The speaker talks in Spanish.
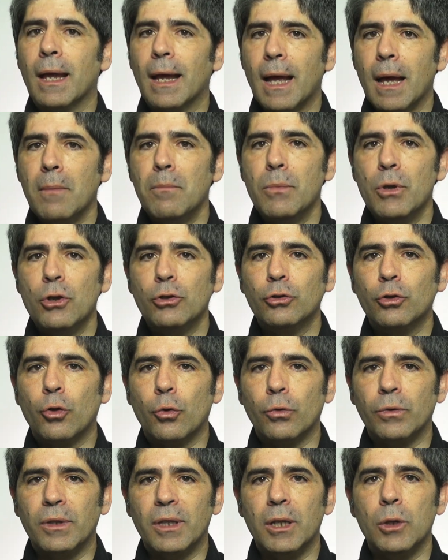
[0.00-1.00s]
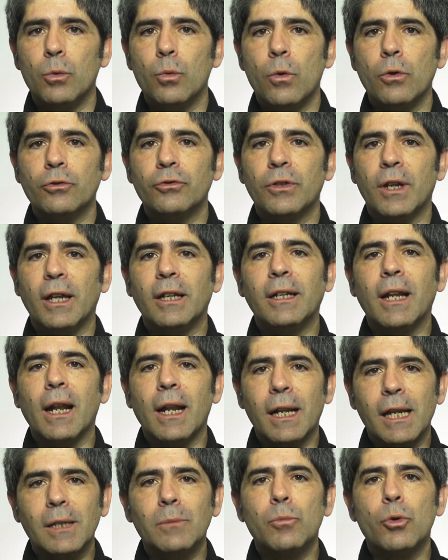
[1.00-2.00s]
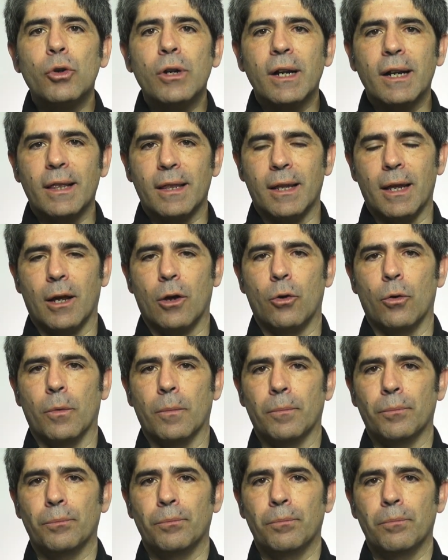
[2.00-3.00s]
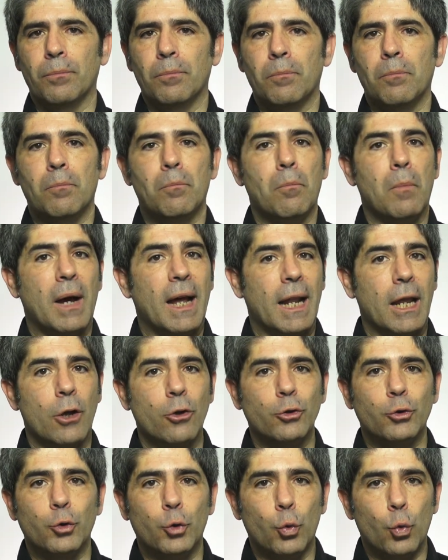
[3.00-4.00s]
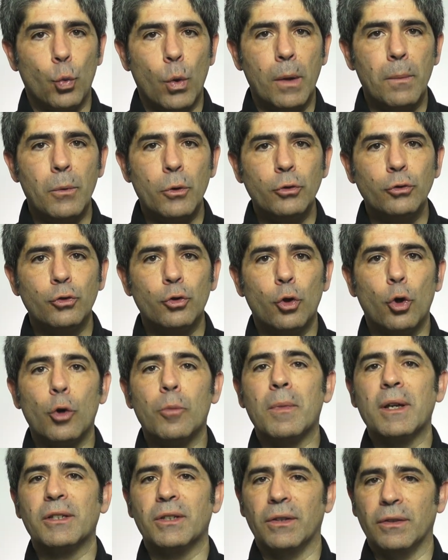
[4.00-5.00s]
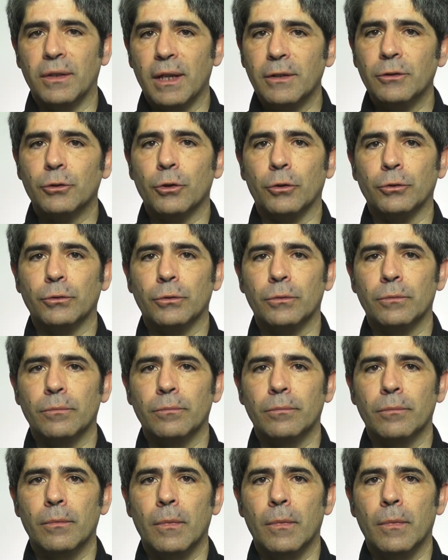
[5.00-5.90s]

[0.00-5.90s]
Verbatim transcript: Cambios continuos en el ritmo cardíaco. Mareos nuevos o más intensos.